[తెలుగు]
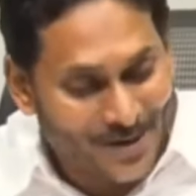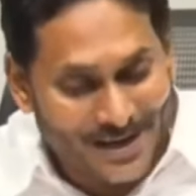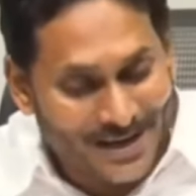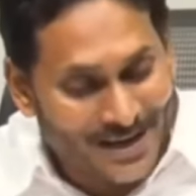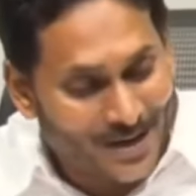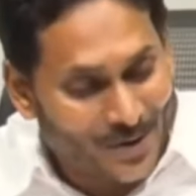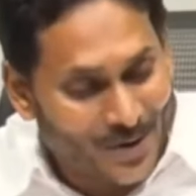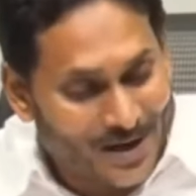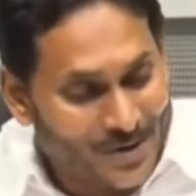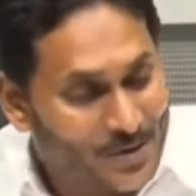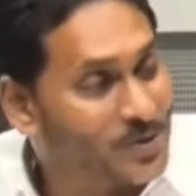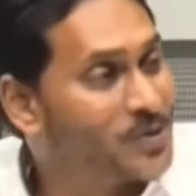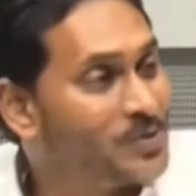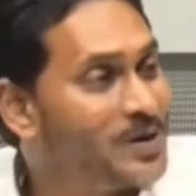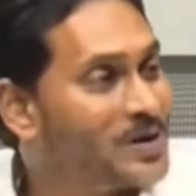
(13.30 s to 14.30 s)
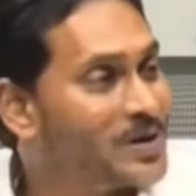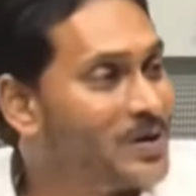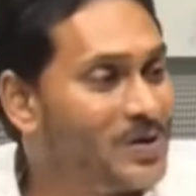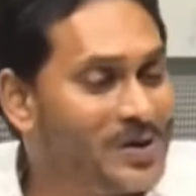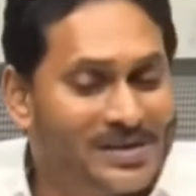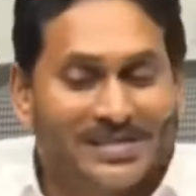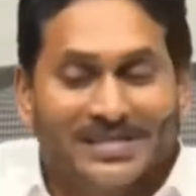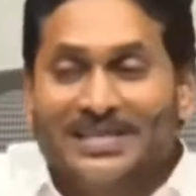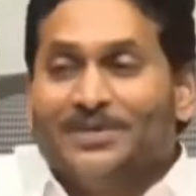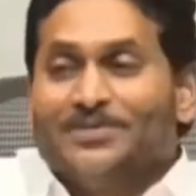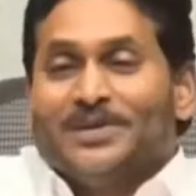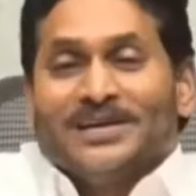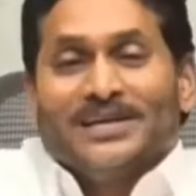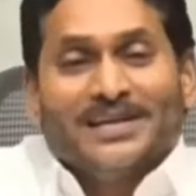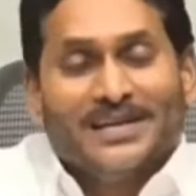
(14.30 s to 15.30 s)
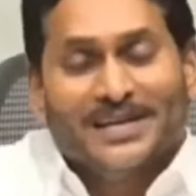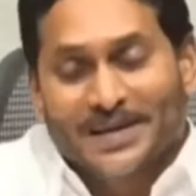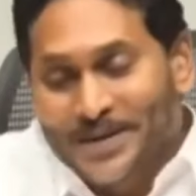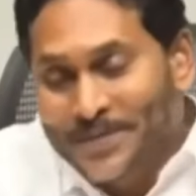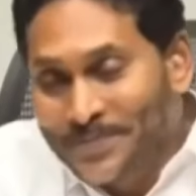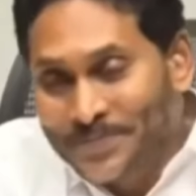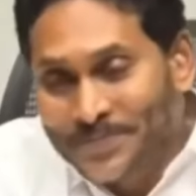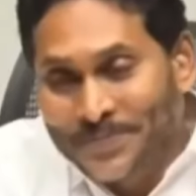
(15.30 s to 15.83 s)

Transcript: అల్టిమేట్గా ఒకటి గుర్తుపెట్టుకోవాల్సింది ఏమిటంటే